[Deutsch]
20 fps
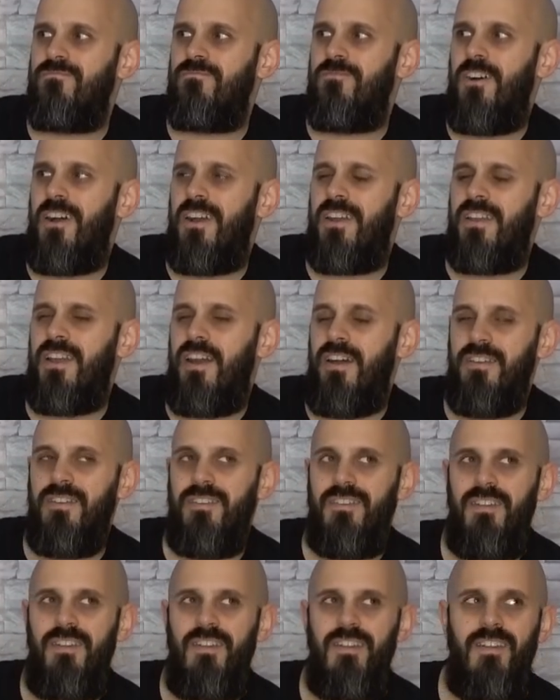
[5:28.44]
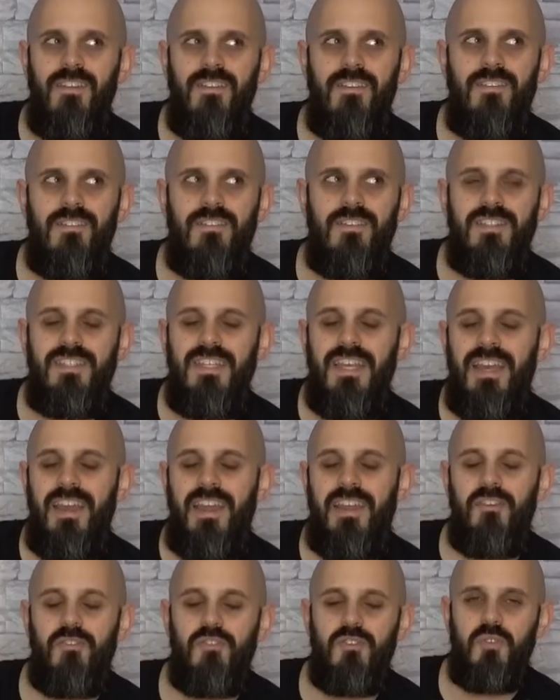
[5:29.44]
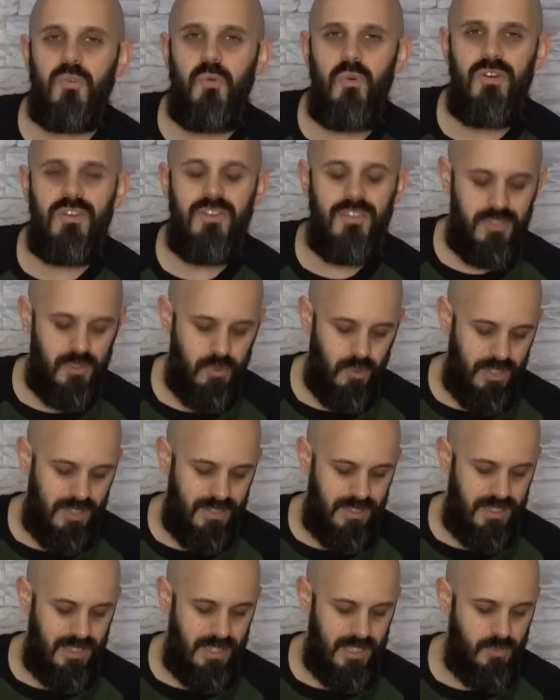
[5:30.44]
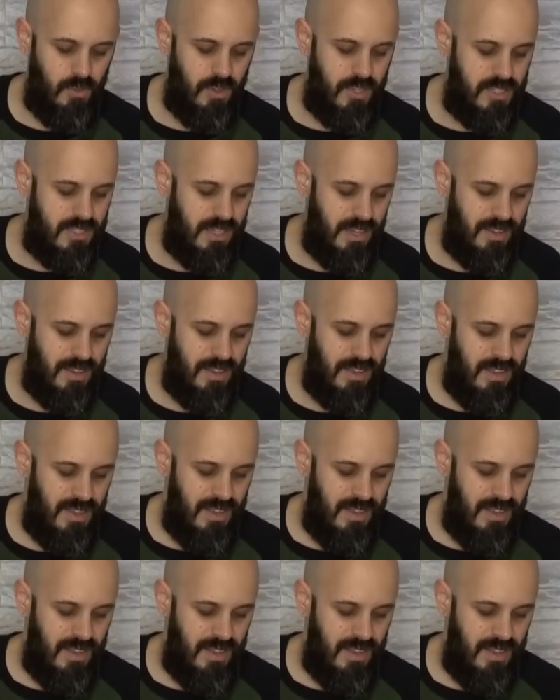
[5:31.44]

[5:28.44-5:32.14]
Varianten, Serien und so, so, das wollte ich sagen,